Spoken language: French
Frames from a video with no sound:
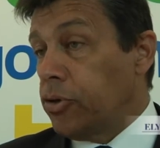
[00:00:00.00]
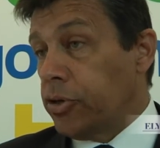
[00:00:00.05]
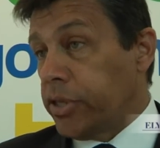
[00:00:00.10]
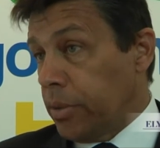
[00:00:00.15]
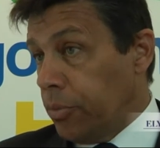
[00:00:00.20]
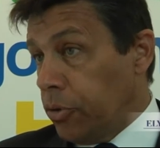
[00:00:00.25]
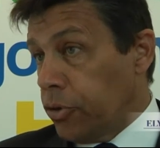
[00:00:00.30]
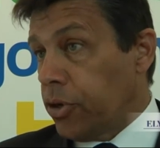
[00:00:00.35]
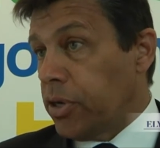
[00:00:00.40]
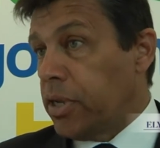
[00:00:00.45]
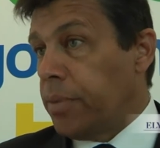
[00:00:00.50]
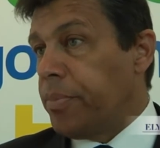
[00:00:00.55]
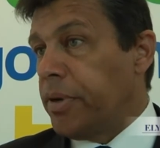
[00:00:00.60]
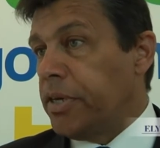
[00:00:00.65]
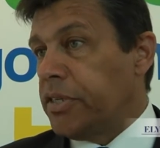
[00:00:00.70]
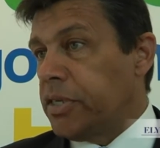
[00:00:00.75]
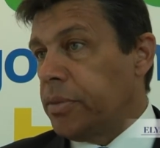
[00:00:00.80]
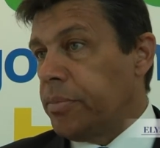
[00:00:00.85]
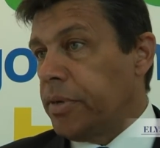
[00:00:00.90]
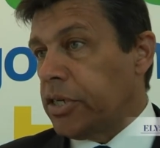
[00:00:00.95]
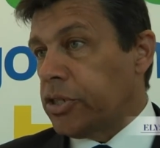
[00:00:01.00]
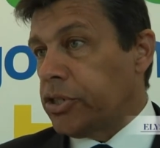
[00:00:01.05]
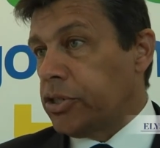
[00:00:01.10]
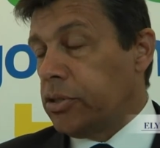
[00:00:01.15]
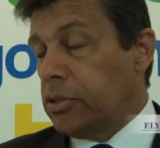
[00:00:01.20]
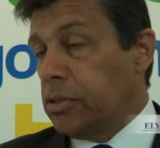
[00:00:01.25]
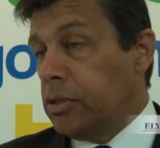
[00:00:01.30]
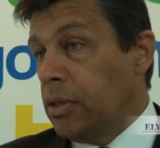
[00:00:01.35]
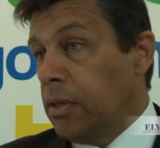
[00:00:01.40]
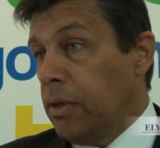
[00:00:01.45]
notamment dans les pays
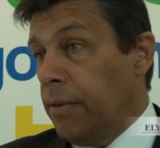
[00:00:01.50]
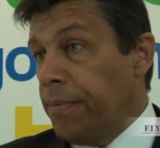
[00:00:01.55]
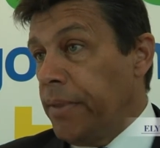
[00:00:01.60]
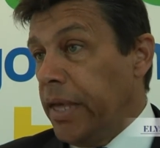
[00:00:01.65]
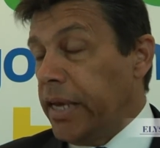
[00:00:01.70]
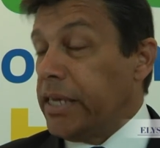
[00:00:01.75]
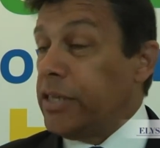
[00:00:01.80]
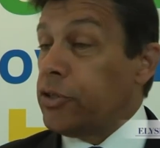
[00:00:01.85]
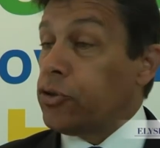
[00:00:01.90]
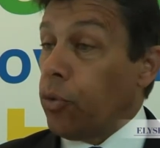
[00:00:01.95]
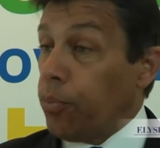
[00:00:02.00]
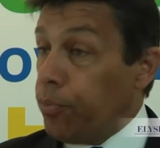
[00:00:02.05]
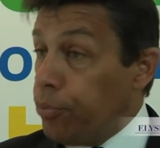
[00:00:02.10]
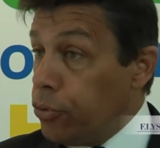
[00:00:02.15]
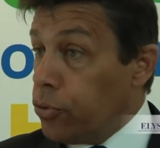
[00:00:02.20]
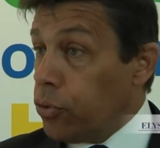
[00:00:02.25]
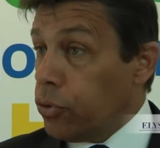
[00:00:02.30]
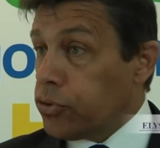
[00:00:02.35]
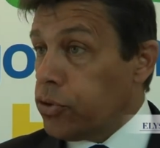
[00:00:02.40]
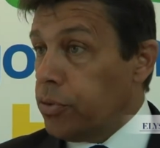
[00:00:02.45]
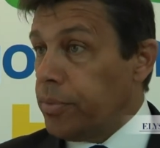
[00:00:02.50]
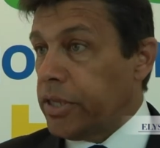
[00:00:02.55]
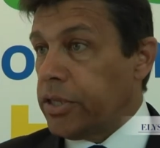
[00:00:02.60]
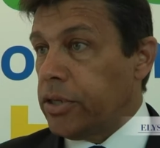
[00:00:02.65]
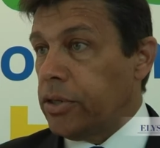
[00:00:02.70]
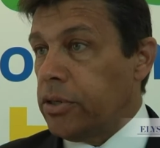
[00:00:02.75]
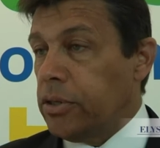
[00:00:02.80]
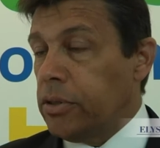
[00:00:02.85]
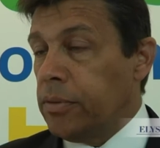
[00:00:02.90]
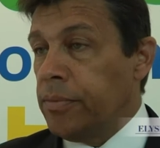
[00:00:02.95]
émergents, et qui sont plus
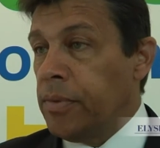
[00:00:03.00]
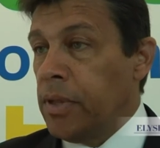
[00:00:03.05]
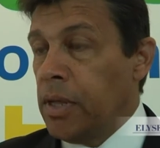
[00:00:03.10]
consommateurs.